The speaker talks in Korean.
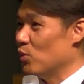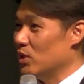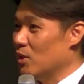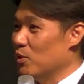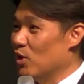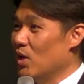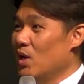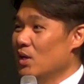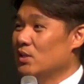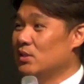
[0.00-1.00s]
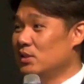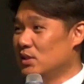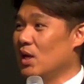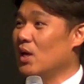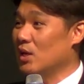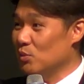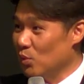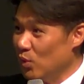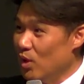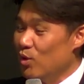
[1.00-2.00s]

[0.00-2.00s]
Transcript: 왜냐하면 그때에도